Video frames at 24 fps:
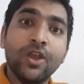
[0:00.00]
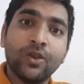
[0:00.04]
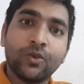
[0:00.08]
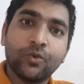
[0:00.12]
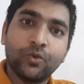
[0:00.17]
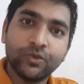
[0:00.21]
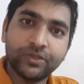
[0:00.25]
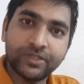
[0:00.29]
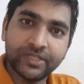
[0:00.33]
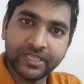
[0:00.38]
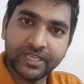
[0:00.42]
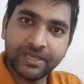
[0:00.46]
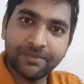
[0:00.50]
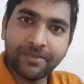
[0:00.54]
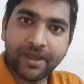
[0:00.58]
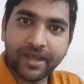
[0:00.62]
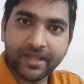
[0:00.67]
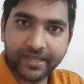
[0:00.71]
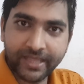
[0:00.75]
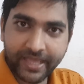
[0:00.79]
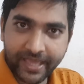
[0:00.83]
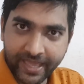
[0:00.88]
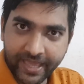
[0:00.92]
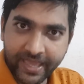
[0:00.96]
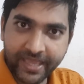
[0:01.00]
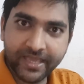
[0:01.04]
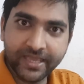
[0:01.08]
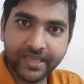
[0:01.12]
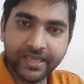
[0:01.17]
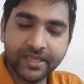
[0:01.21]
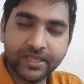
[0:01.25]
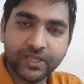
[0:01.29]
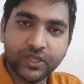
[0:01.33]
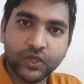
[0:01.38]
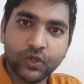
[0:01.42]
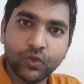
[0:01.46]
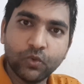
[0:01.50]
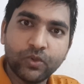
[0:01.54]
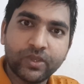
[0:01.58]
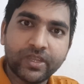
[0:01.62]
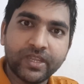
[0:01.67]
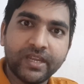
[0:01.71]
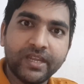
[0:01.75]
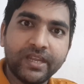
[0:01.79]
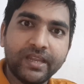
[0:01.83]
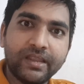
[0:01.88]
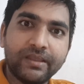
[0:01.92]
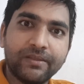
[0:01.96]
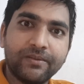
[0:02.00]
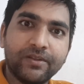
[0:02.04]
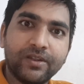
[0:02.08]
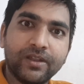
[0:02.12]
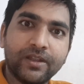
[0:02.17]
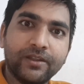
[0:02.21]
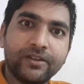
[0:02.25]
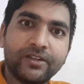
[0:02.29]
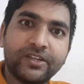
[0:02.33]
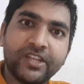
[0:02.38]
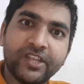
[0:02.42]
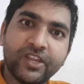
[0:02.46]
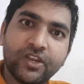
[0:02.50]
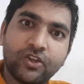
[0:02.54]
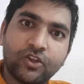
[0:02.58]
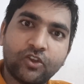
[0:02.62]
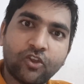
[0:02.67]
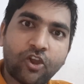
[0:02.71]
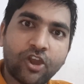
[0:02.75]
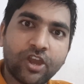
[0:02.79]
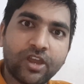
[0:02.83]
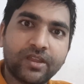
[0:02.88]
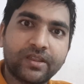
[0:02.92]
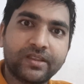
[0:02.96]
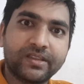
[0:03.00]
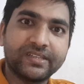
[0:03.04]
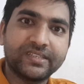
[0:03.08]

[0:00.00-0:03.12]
खुशी की बात है ही क्योंकि टिकटॉक